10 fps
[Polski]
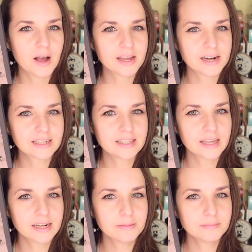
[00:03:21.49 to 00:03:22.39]

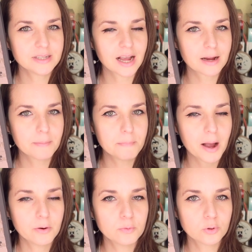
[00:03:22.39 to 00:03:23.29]
charakterem jak
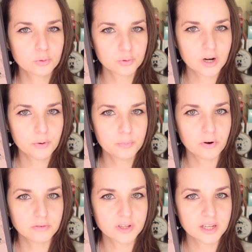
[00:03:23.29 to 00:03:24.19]
mało która
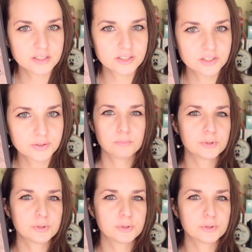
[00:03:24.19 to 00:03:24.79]
opowieść.